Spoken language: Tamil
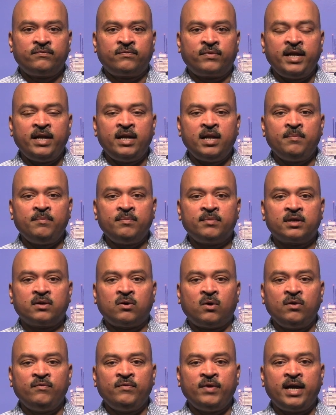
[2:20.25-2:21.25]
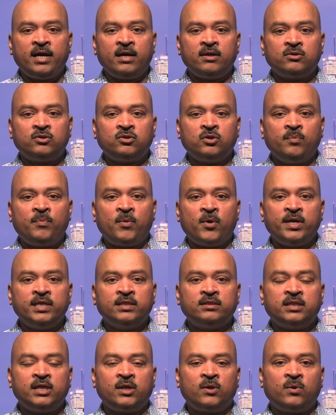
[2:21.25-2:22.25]
ஃப்ரீடம் கொன்வே டூ
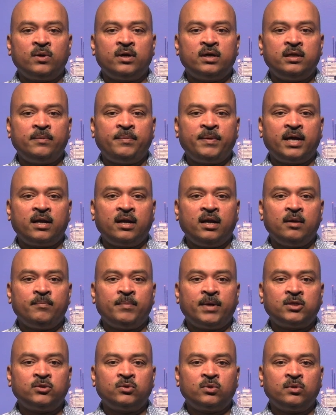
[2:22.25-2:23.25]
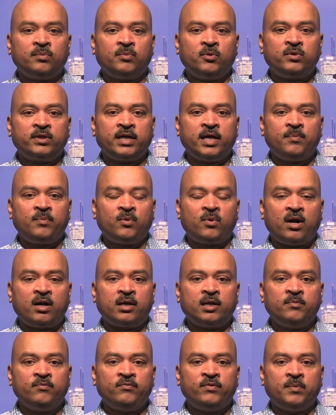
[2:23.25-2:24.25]
பாயிண்ட் ஜீரோ என்ற பெயரில் மற்றொரு முற்றுகை
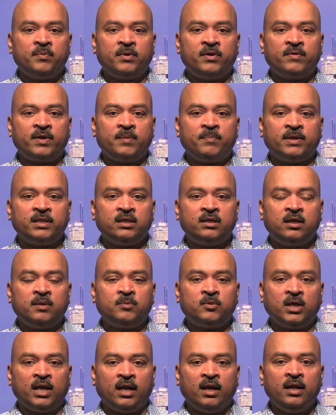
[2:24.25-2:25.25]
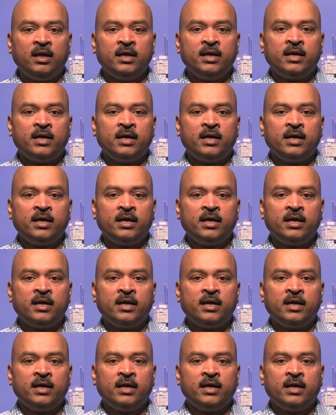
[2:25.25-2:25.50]
போராட்டம் பிப்ரவரி பதினேழு முதல்